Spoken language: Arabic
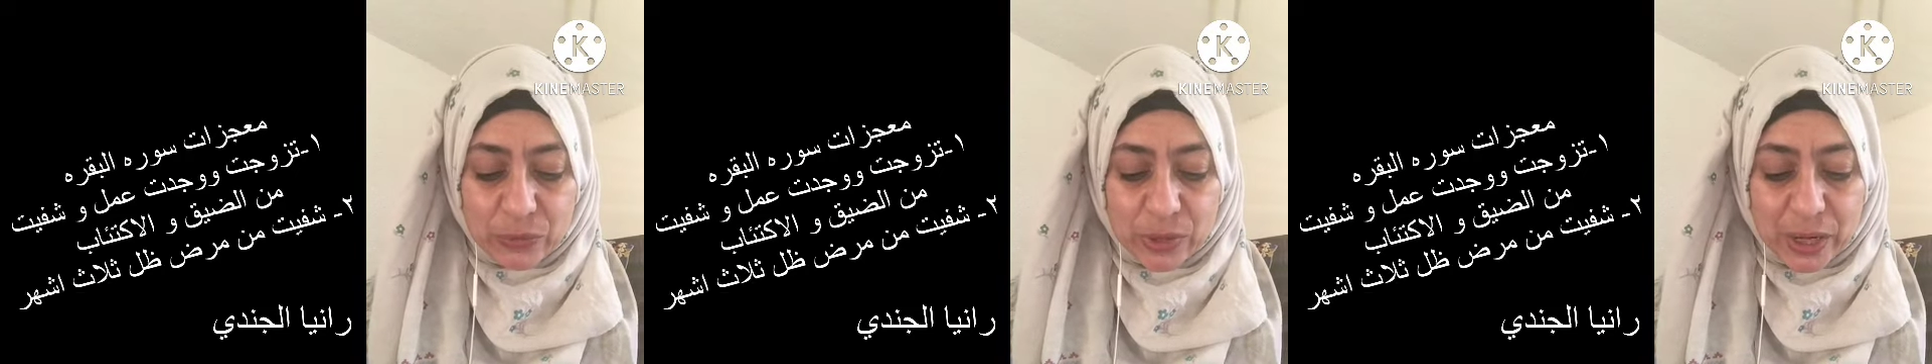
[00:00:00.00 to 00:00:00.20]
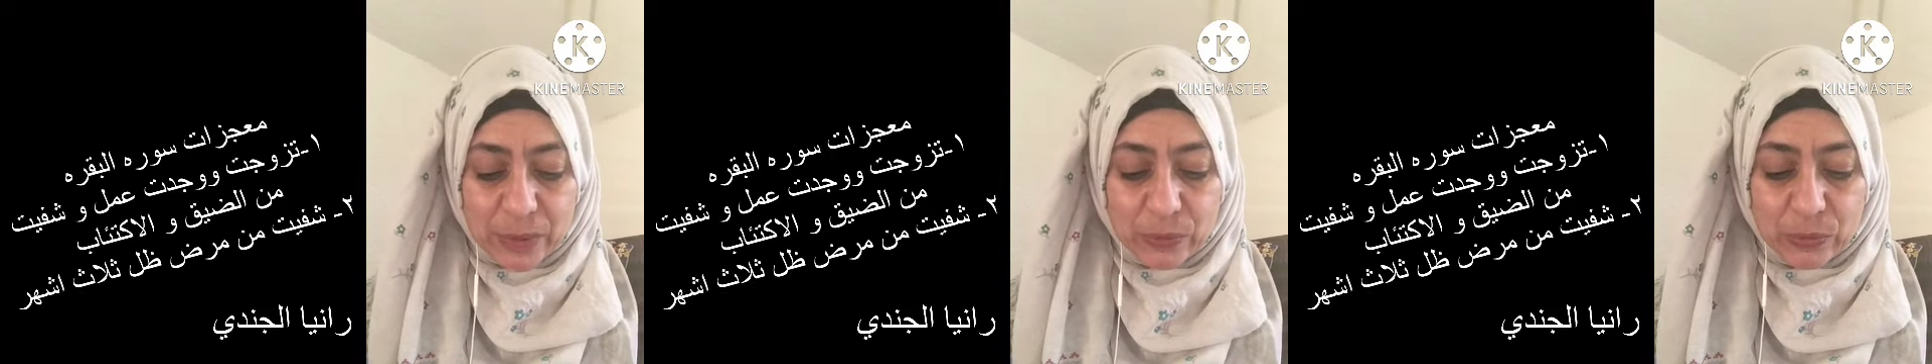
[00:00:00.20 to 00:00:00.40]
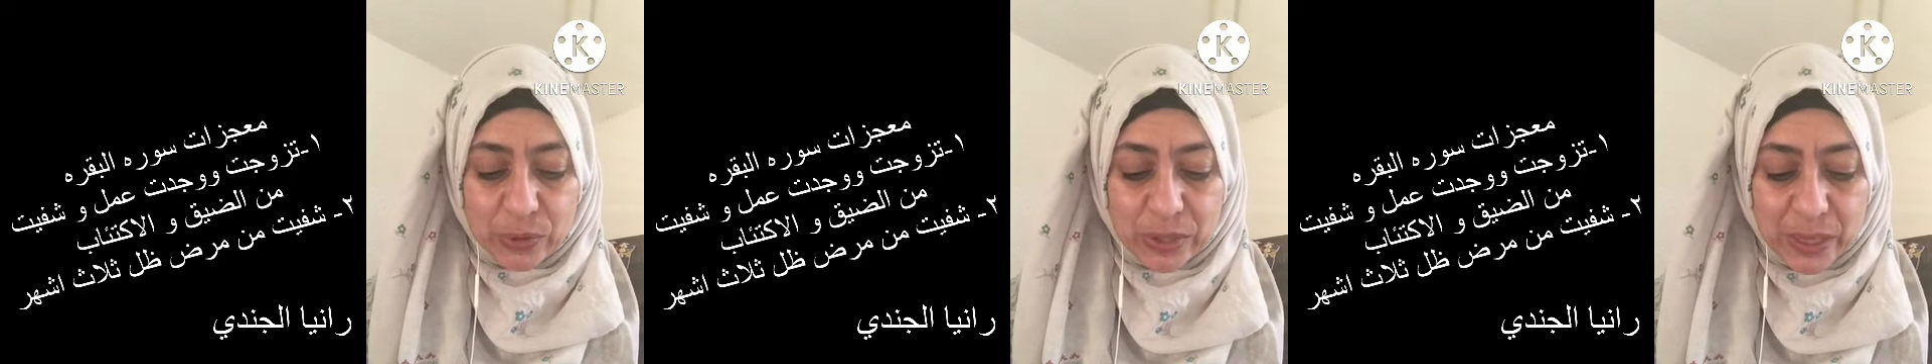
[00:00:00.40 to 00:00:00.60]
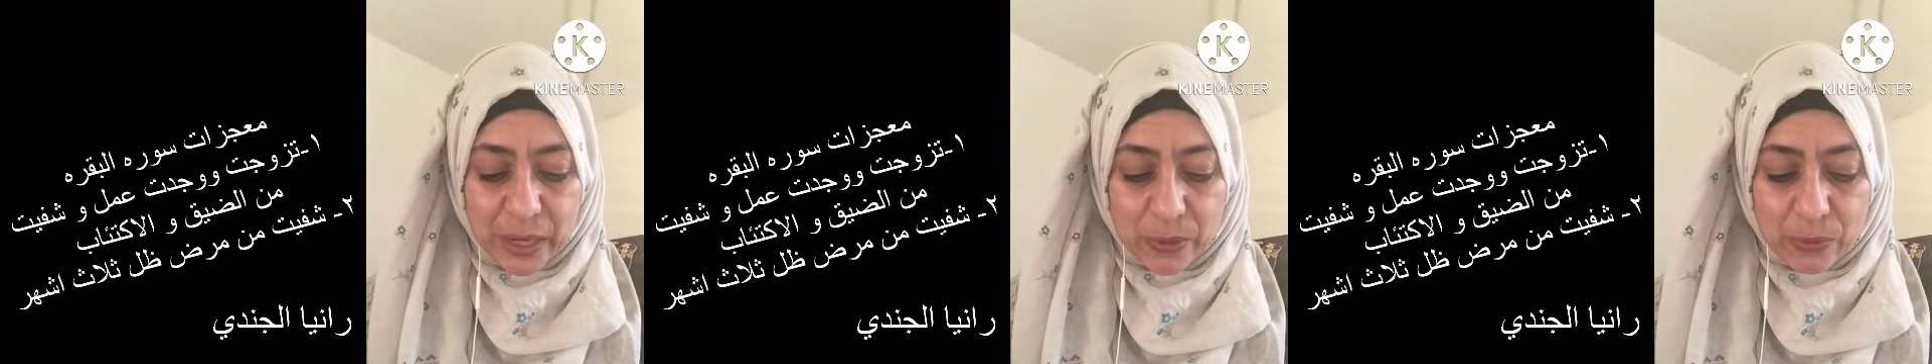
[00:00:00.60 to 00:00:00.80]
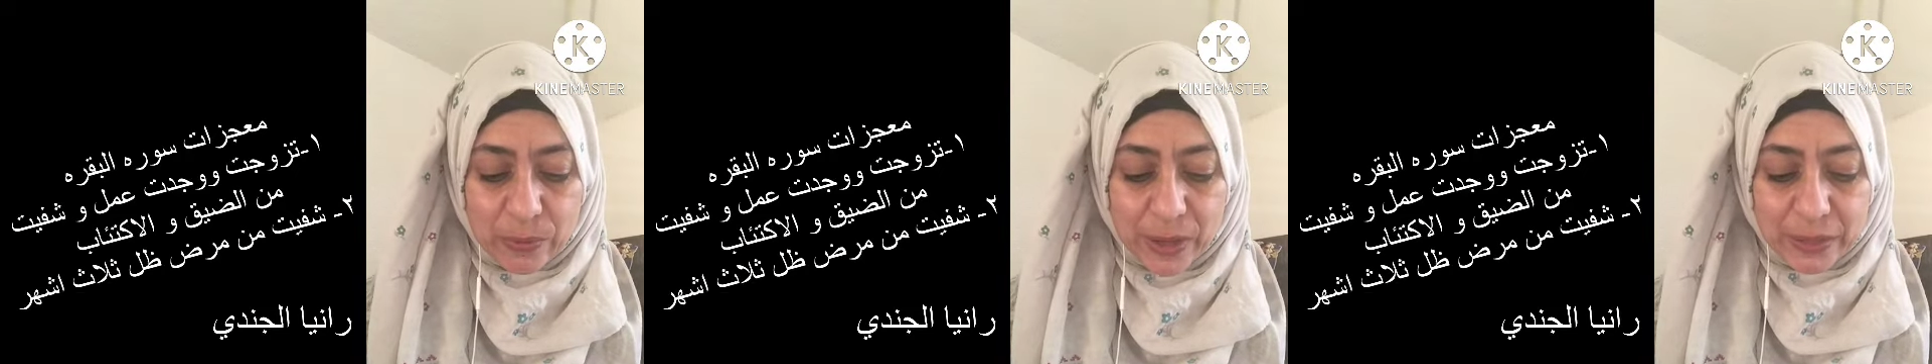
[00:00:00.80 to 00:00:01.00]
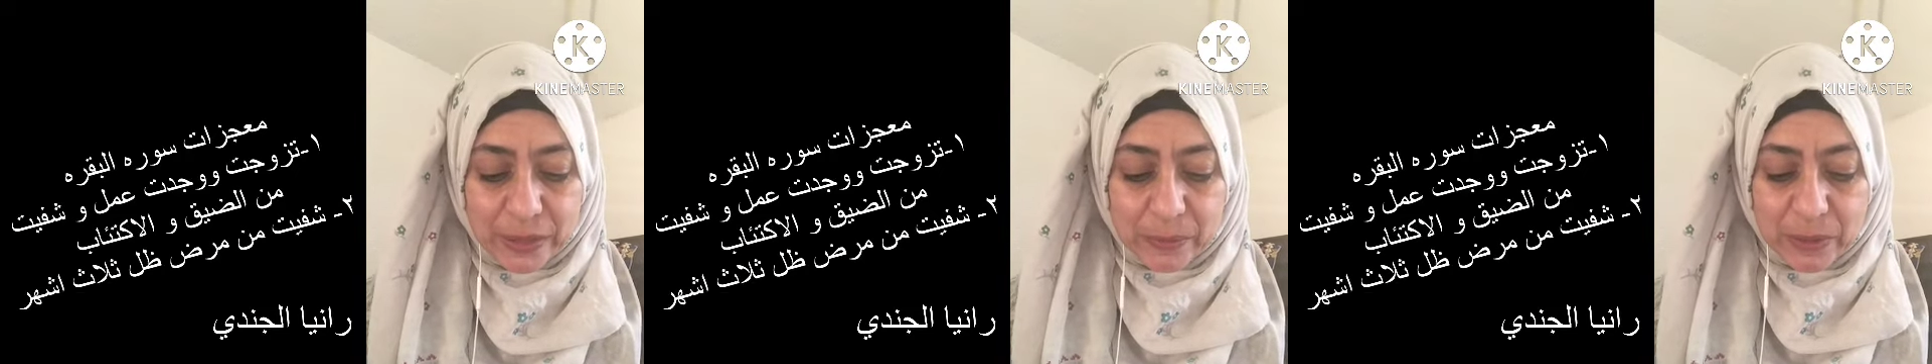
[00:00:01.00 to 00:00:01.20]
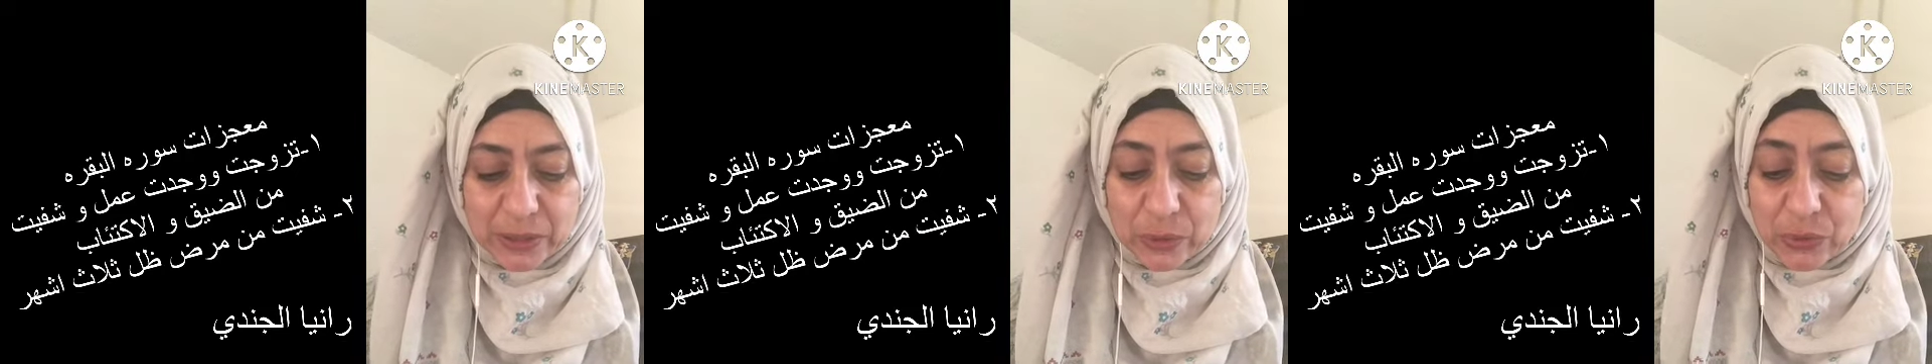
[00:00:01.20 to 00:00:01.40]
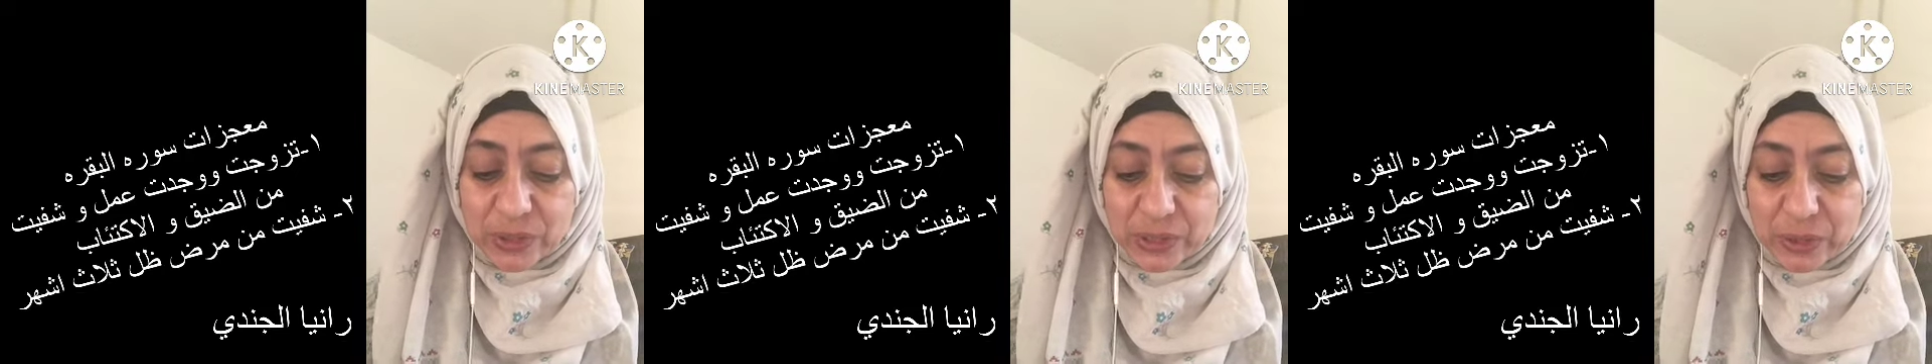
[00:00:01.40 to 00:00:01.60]
والحمد لله وبعد ما
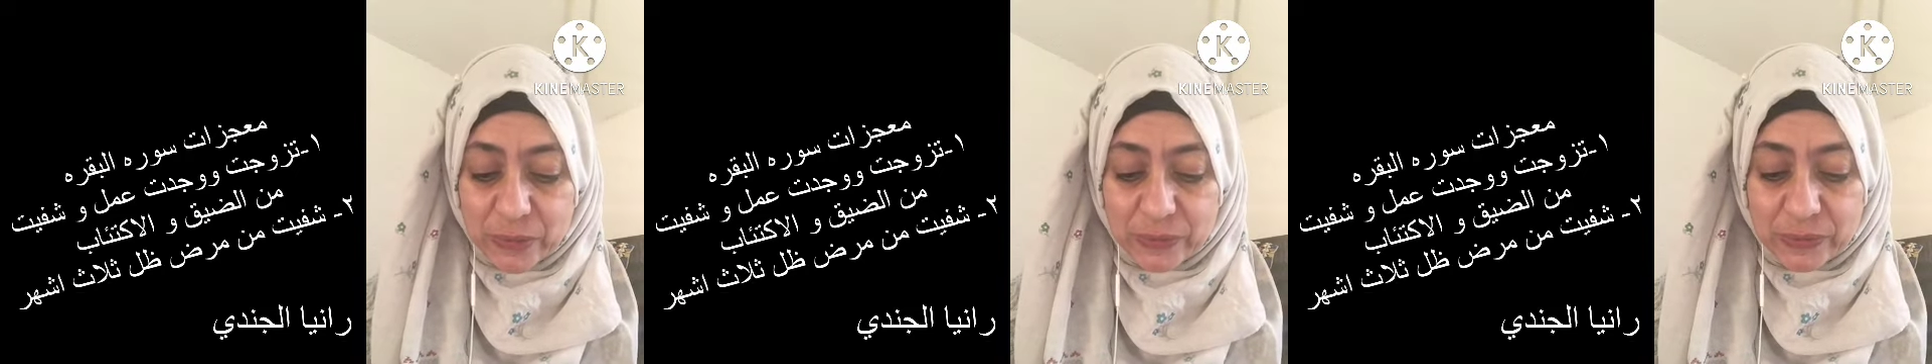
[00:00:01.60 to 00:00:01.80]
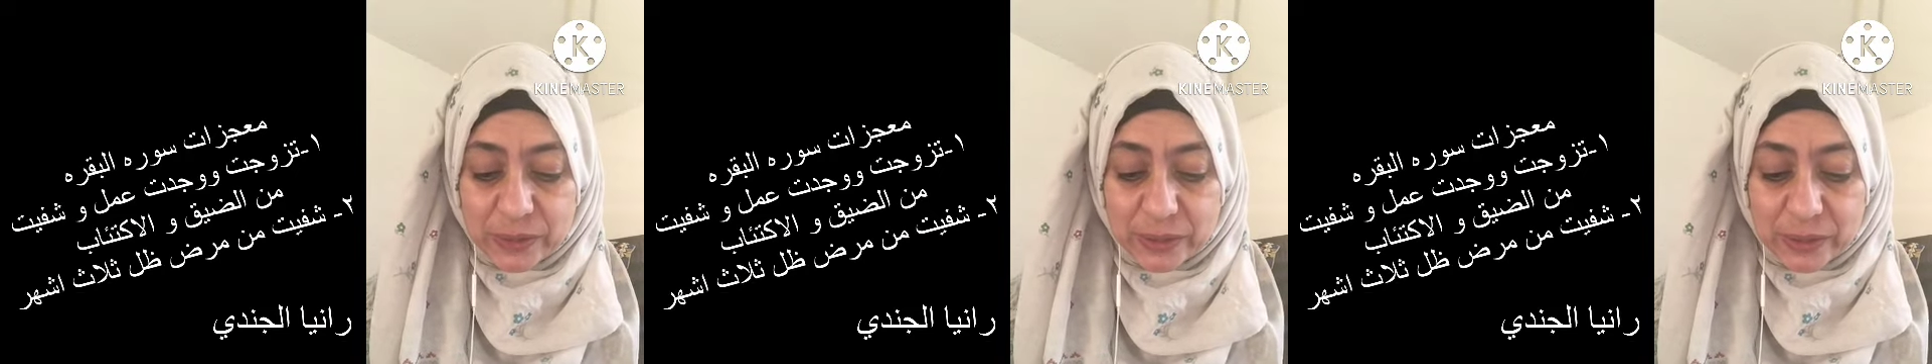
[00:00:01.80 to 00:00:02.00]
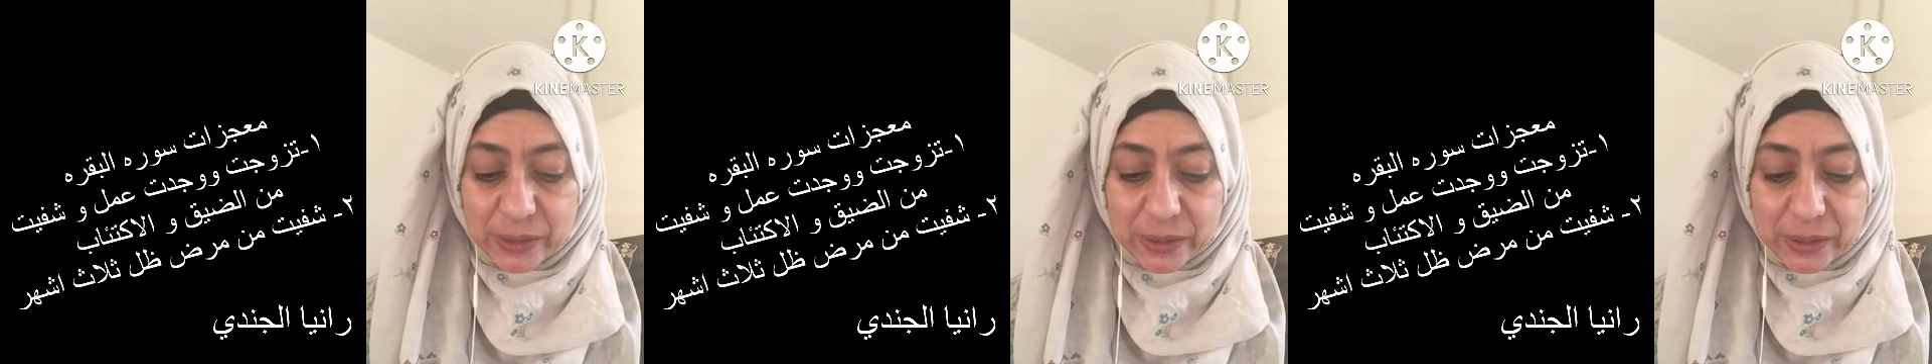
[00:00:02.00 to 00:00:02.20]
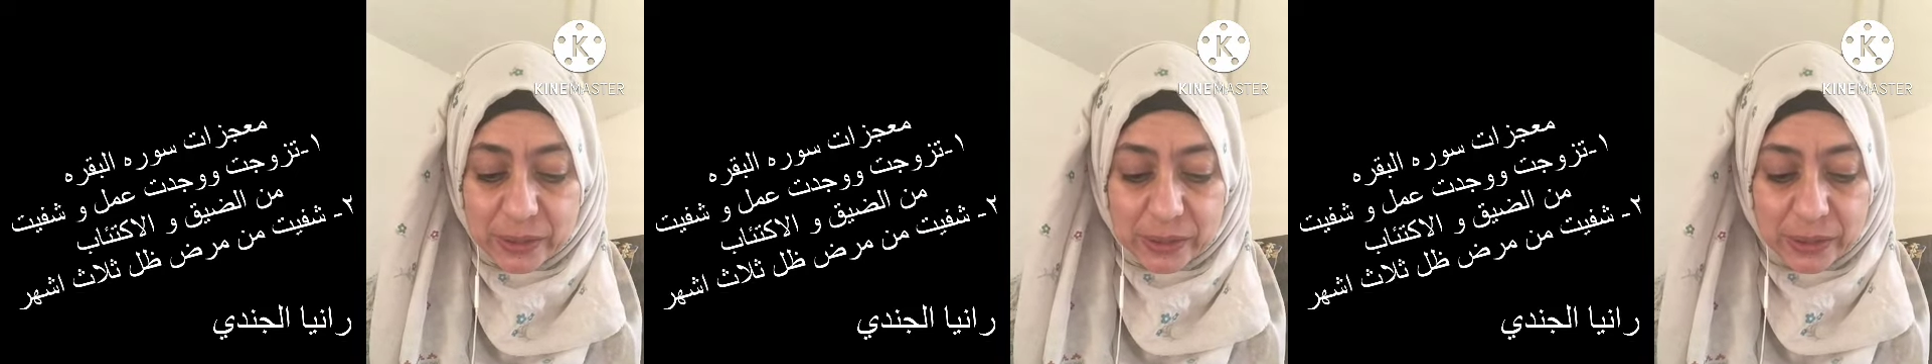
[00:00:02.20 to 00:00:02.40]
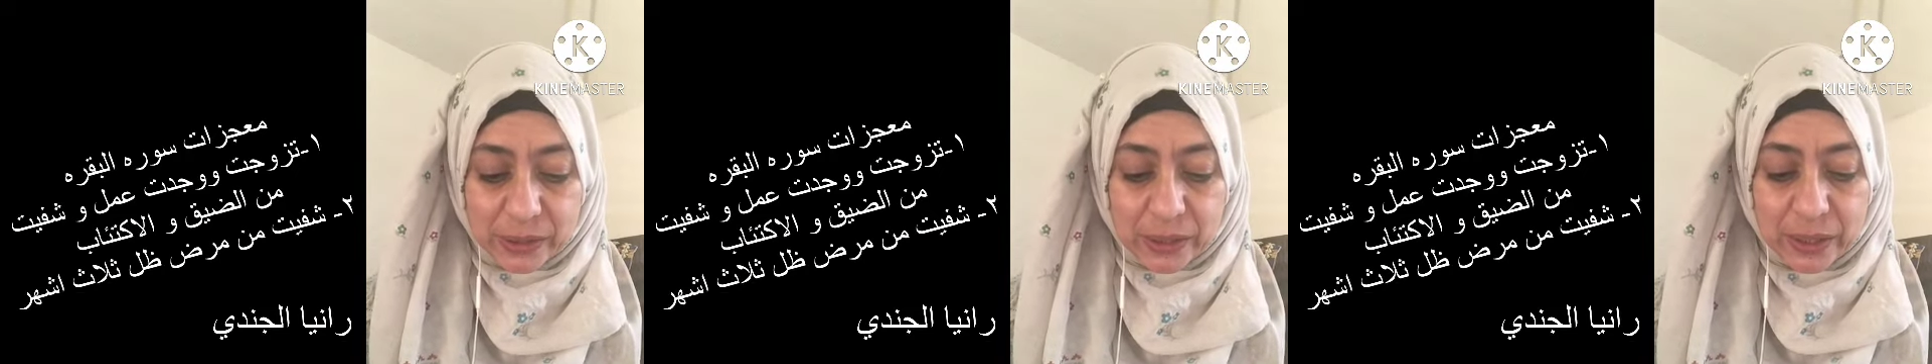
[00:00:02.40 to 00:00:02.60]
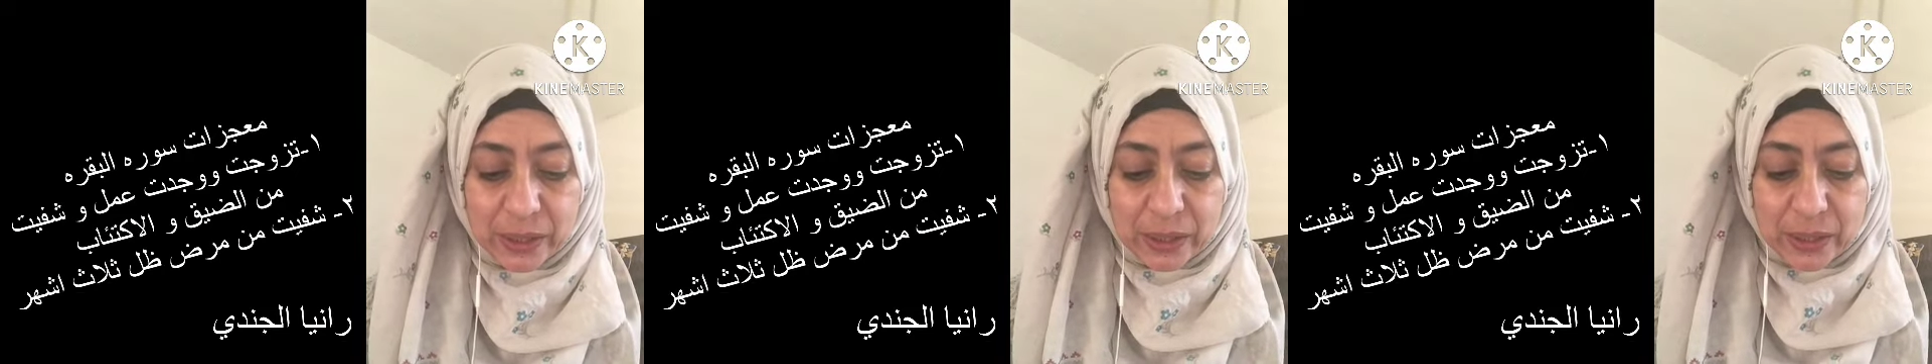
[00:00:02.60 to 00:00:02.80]
توظفت آه،